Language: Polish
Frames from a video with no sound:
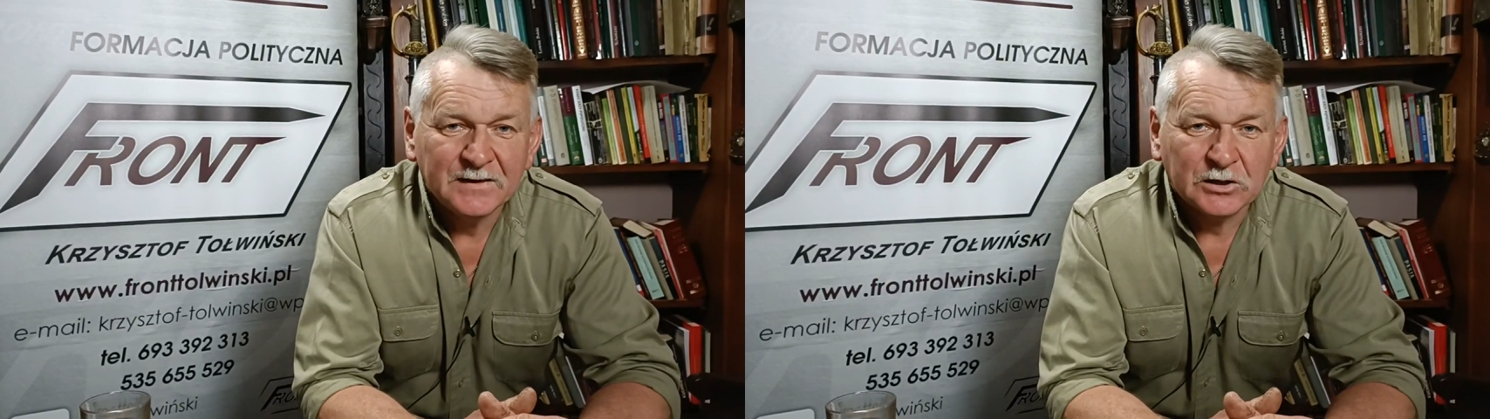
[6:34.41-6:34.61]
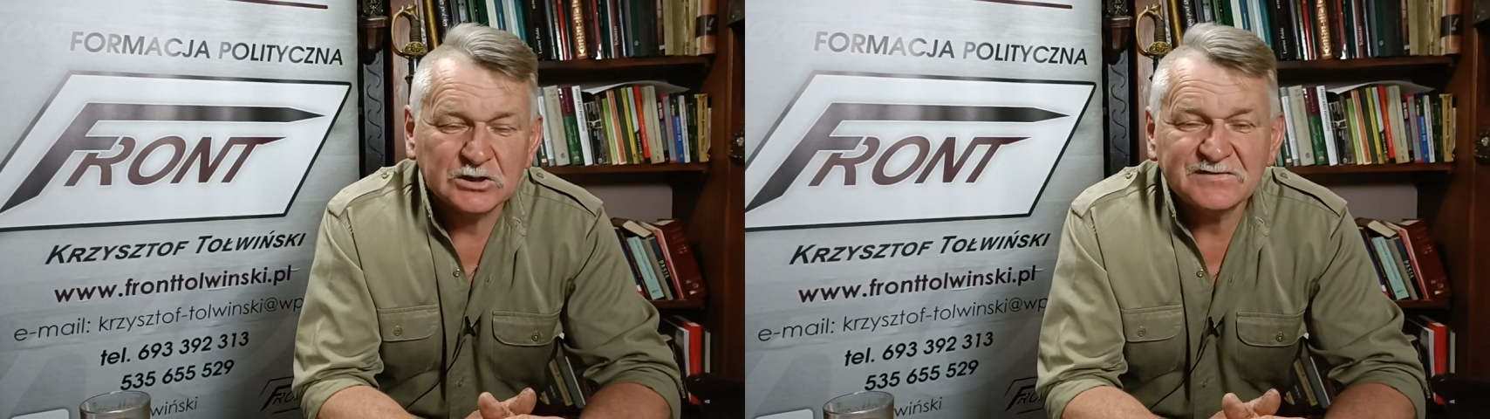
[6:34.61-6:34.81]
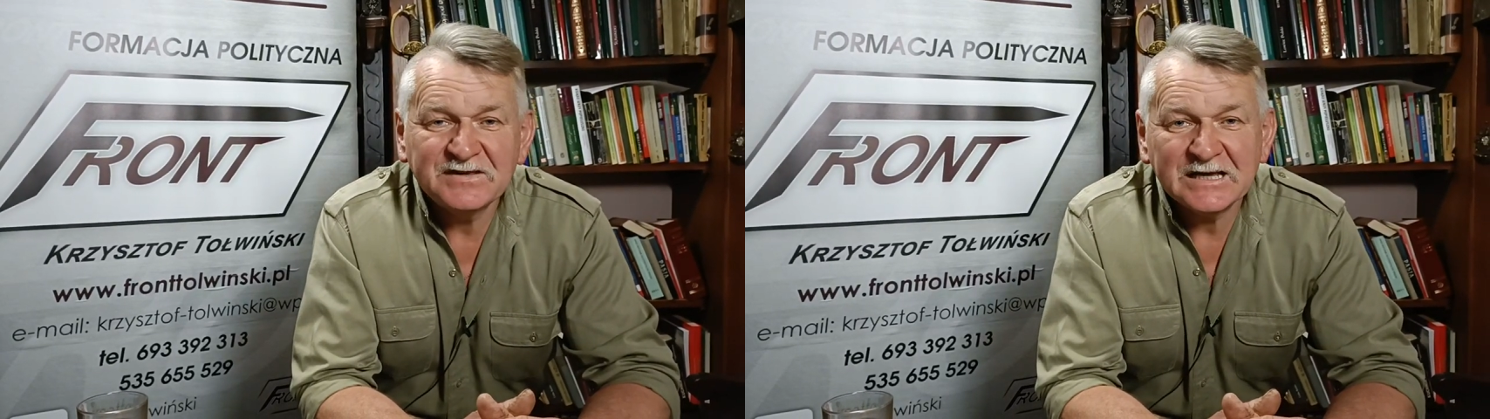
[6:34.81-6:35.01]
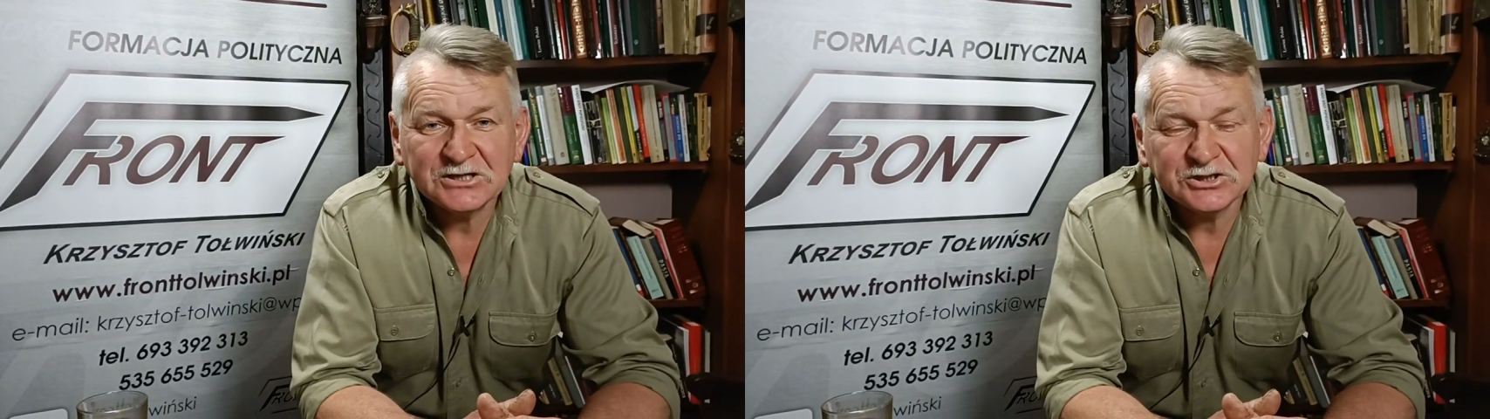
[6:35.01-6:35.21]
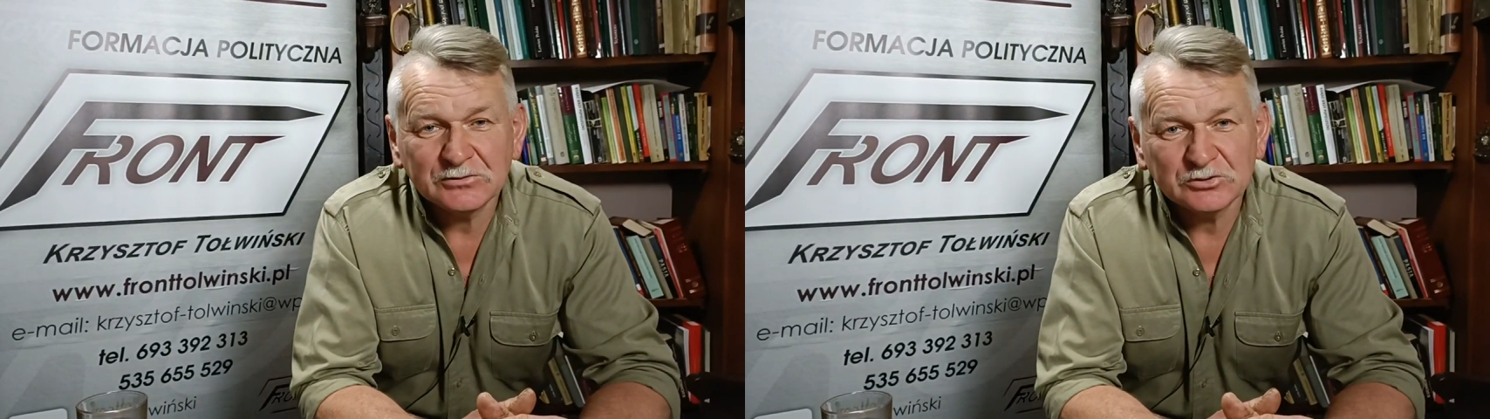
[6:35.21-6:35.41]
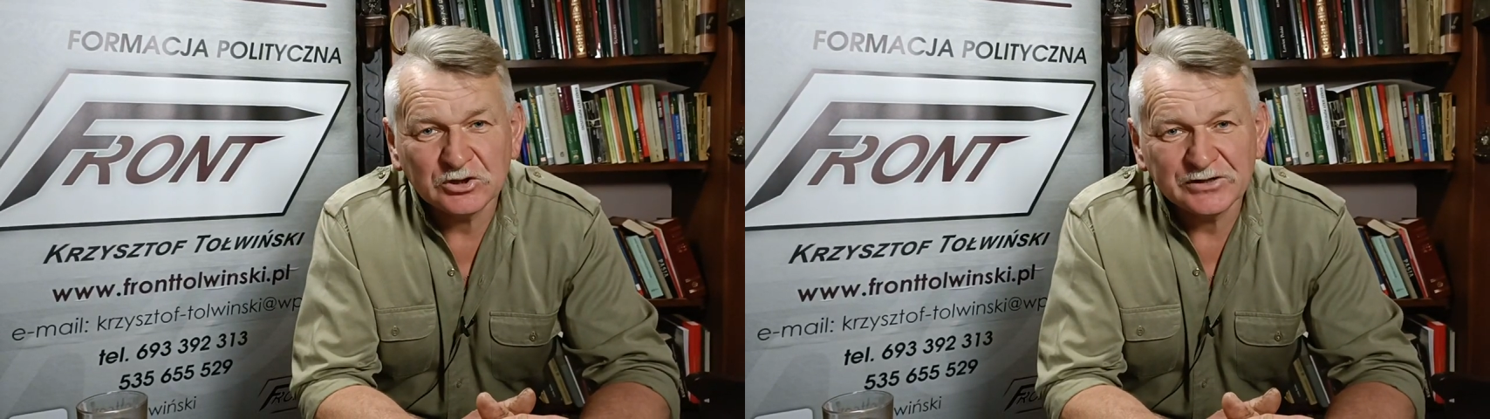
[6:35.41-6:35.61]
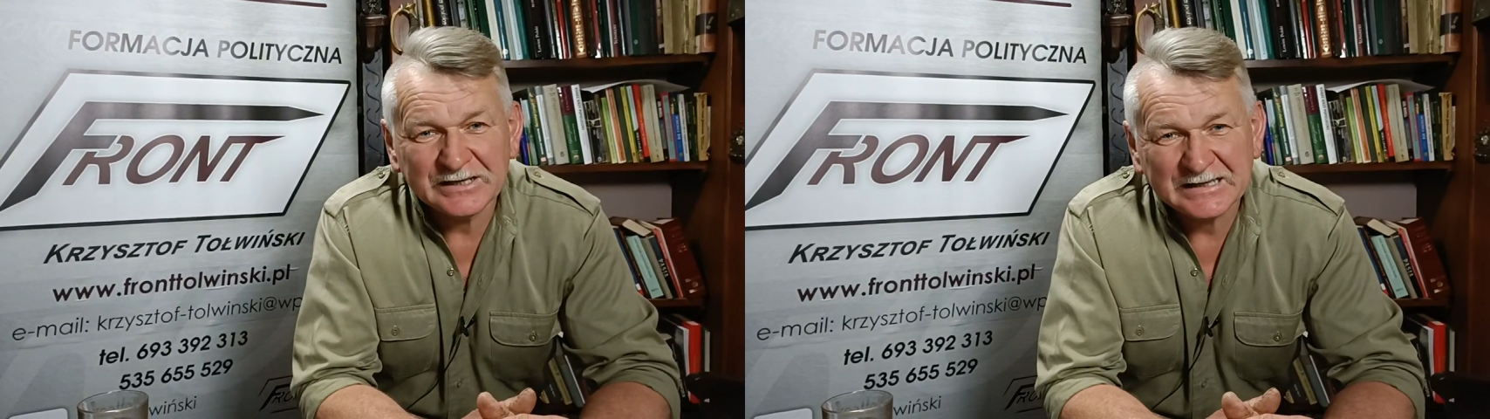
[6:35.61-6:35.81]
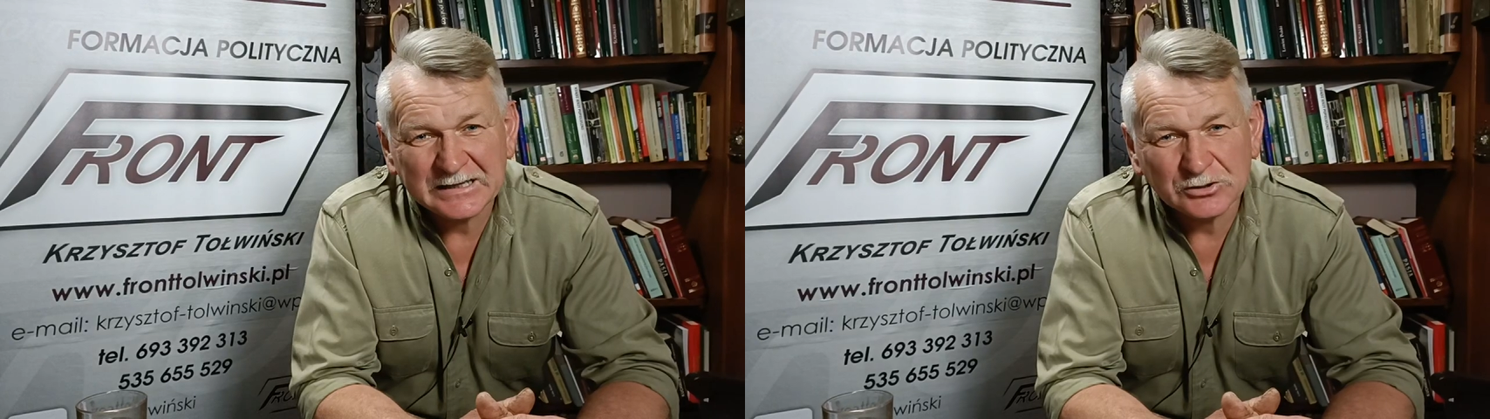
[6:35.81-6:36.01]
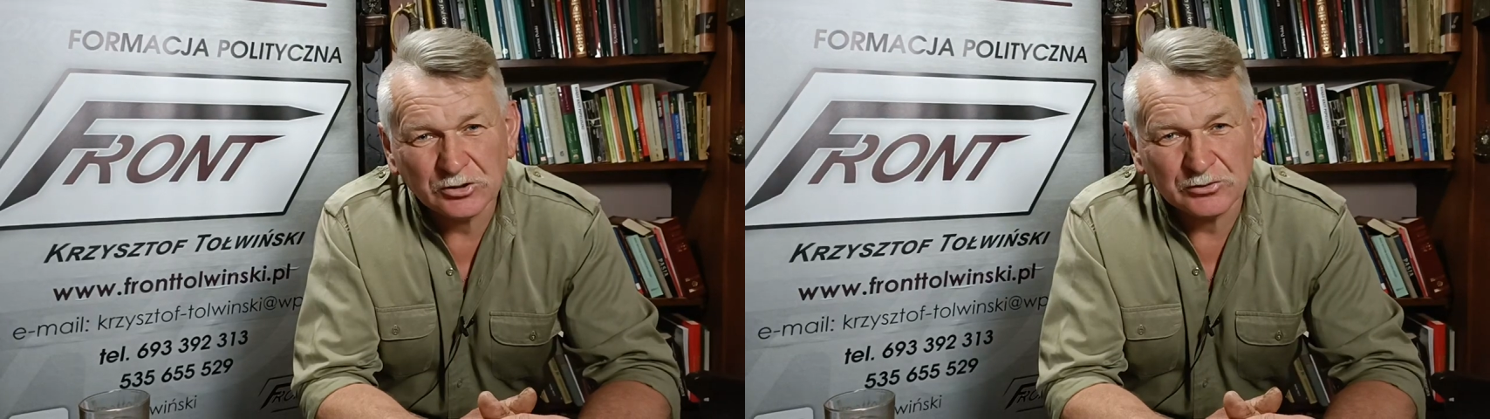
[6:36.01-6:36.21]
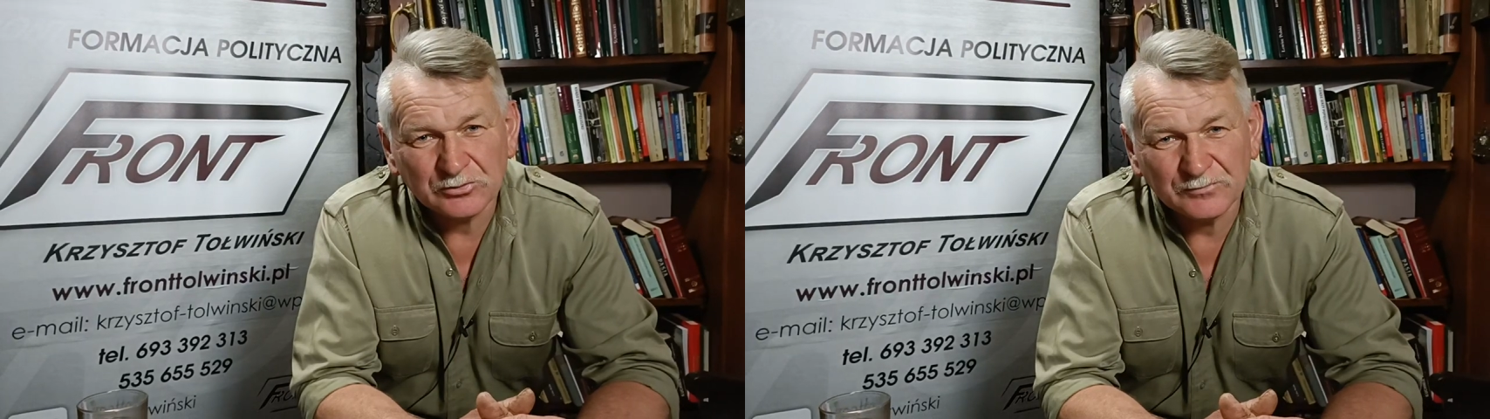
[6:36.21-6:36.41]
Rozwija się to na
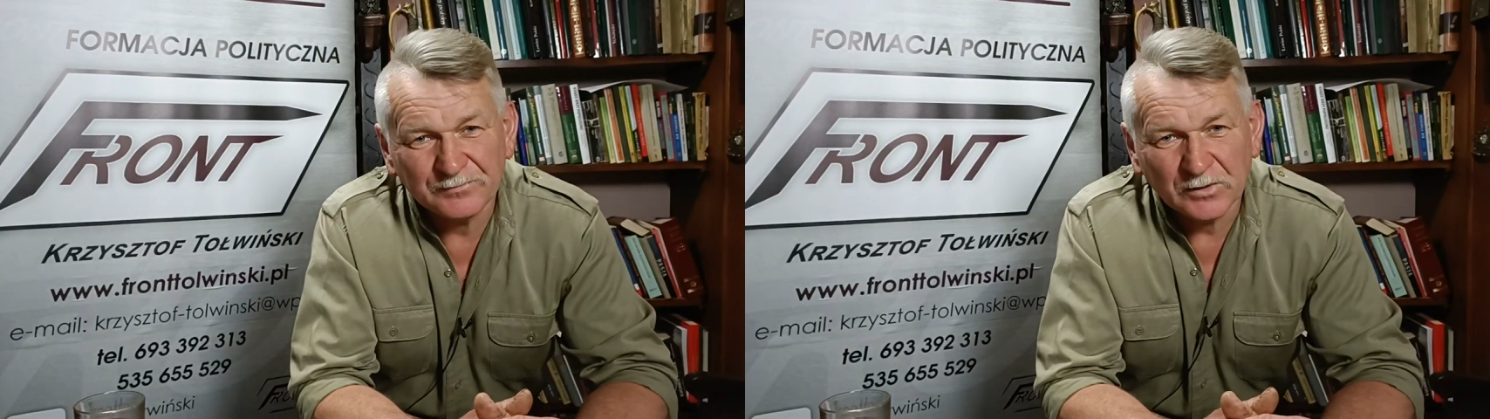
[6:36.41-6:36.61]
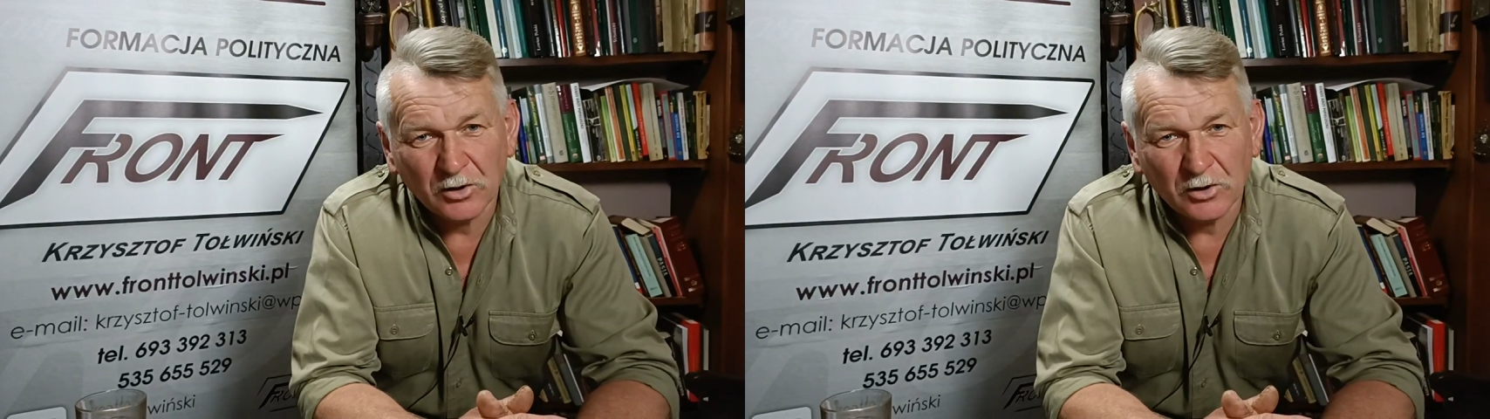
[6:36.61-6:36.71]
terytorium